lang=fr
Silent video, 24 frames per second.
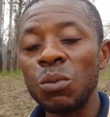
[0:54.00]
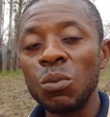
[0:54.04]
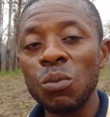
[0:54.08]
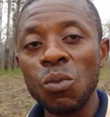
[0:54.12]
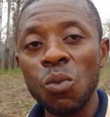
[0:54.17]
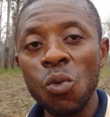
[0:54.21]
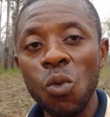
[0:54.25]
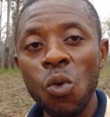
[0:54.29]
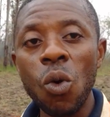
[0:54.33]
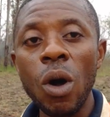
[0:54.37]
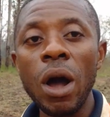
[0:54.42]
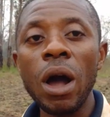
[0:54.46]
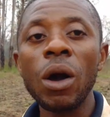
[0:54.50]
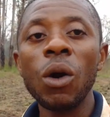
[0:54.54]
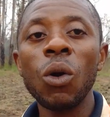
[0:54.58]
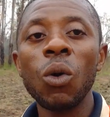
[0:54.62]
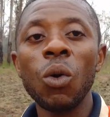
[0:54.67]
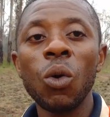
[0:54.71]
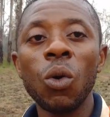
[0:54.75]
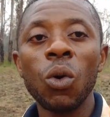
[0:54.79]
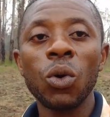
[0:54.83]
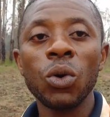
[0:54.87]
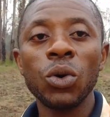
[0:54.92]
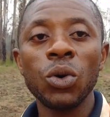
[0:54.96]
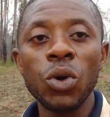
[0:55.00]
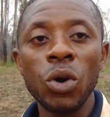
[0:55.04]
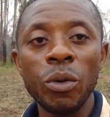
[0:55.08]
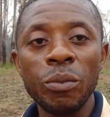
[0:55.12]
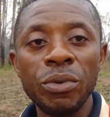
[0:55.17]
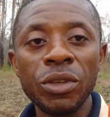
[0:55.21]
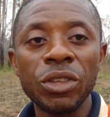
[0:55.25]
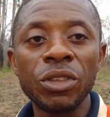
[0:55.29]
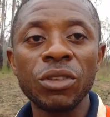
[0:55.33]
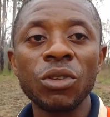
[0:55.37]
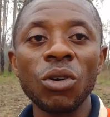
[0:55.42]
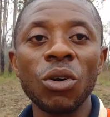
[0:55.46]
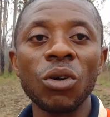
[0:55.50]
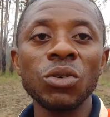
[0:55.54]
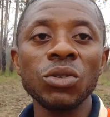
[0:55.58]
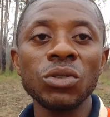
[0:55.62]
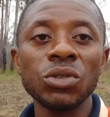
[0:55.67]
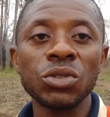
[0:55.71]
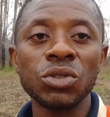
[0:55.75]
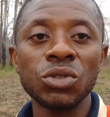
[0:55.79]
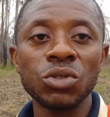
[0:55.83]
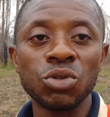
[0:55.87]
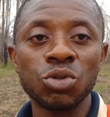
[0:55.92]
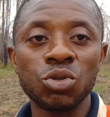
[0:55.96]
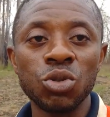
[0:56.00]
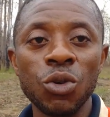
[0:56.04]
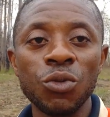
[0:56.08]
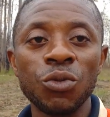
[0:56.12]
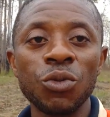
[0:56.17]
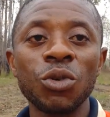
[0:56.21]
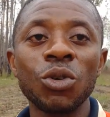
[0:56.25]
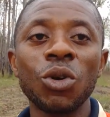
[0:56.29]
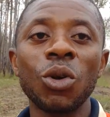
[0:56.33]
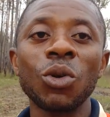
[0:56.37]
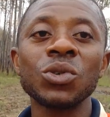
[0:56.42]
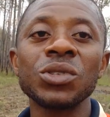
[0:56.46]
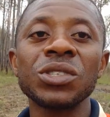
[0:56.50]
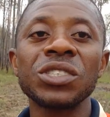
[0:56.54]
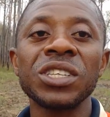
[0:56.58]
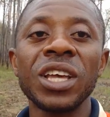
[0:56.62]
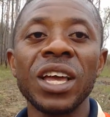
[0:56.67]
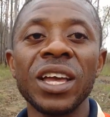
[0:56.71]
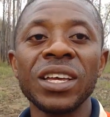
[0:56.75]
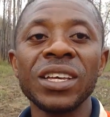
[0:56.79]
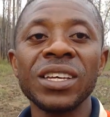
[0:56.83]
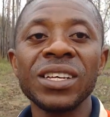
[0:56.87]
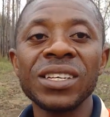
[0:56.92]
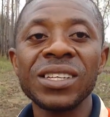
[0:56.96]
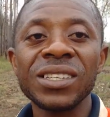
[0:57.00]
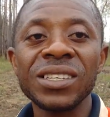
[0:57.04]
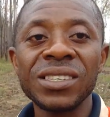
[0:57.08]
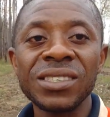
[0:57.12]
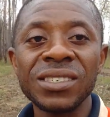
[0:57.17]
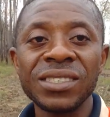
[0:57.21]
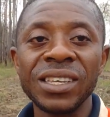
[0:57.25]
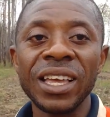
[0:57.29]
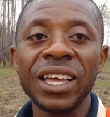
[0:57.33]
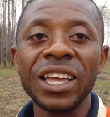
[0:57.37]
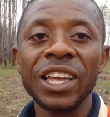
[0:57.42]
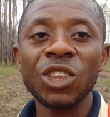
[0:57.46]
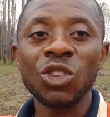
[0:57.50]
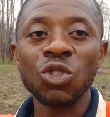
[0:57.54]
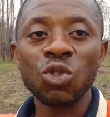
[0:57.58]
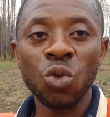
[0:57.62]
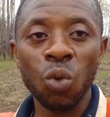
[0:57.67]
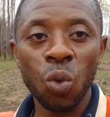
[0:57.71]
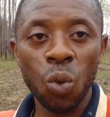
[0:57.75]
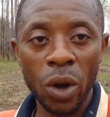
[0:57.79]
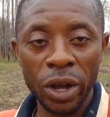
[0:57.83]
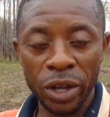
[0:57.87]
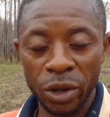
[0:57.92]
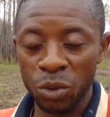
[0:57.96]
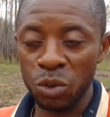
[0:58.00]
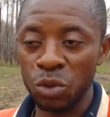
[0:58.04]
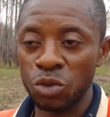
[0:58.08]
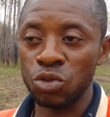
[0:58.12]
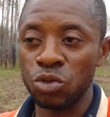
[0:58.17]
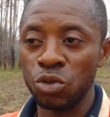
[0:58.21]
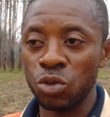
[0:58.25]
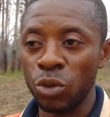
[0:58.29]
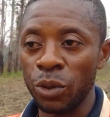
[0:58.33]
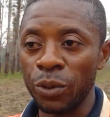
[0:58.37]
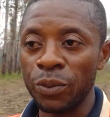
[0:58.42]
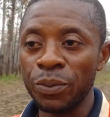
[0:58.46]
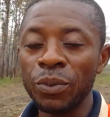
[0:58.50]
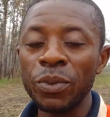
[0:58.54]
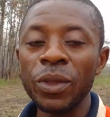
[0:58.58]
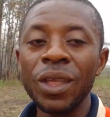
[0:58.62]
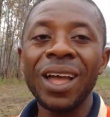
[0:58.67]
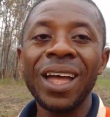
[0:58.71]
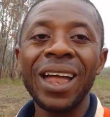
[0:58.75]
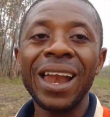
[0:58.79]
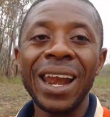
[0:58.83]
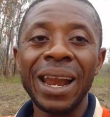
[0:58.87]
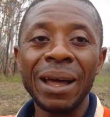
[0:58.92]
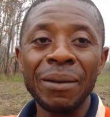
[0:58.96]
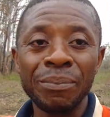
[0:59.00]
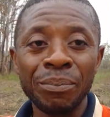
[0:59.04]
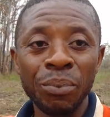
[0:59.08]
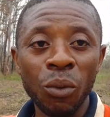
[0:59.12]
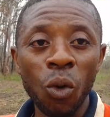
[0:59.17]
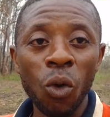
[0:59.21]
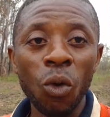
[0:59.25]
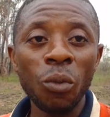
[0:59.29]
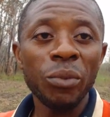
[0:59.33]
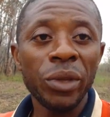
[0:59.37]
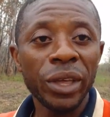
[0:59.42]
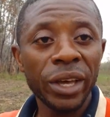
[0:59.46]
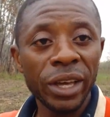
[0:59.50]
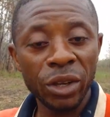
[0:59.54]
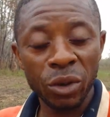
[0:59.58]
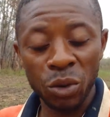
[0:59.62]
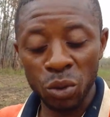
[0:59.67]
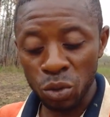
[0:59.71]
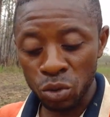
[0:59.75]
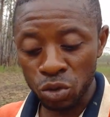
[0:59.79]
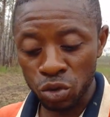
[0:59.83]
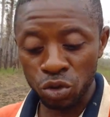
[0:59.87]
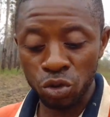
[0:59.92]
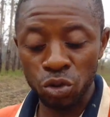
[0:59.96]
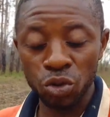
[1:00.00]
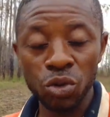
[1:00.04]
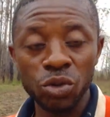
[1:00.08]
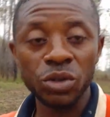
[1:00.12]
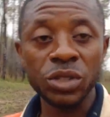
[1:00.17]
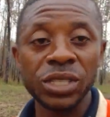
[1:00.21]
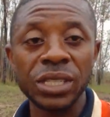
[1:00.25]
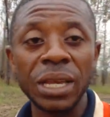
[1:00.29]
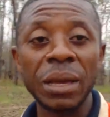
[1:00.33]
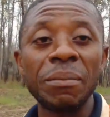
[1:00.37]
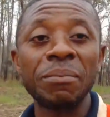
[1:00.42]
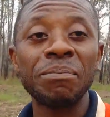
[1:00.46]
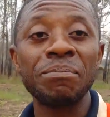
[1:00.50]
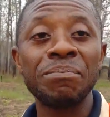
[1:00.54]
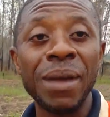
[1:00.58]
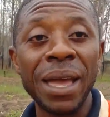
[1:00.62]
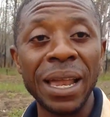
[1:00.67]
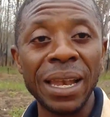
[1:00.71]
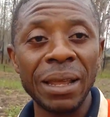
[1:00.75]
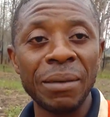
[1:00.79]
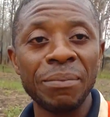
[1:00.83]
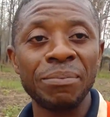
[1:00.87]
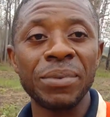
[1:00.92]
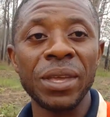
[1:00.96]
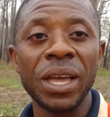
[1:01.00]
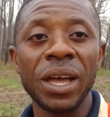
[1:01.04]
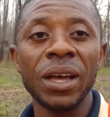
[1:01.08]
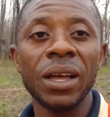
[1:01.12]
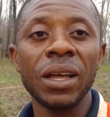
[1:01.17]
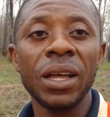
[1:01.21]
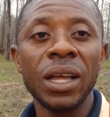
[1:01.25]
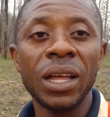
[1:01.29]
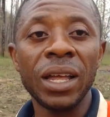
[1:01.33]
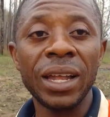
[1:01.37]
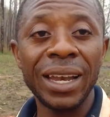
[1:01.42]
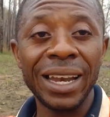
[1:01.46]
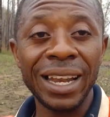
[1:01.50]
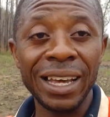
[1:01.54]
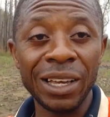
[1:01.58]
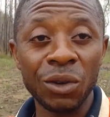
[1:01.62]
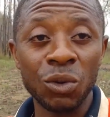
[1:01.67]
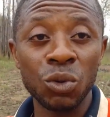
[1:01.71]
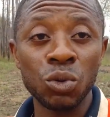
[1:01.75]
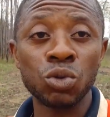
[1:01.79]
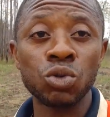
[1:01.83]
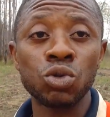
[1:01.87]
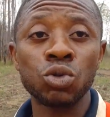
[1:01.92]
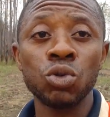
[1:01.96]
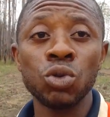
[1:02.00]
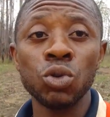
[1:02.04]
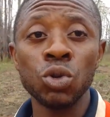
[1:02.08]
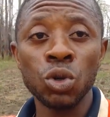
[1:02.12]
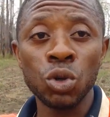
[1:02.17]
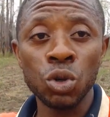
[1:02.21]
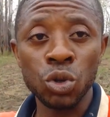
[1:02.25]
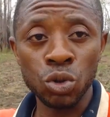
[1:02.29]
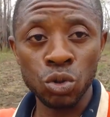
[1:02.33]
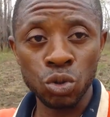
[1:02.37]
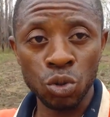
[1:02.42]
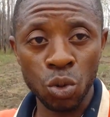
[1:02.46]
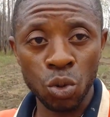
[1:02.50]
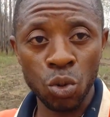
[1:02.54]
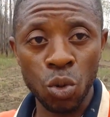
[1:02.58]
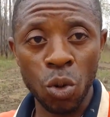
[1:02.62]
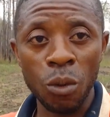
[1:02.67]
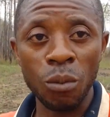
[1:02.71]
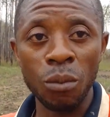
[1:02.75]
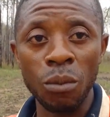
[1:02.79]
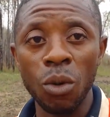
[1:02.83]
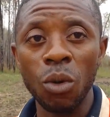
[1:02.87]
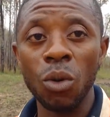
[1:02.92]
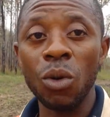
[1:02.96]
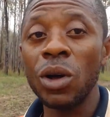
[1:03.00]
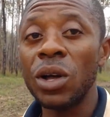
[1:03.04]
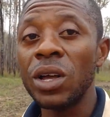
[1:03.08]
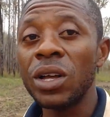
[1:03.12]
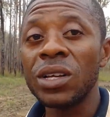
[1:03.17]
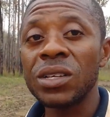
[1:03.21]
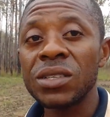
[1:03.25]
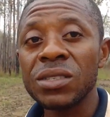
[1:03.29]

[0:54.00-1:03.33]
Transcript: Moi, au débutant, je vous conseille ces trois cultures. La première culture, c'est bel et bien la culture de gombo.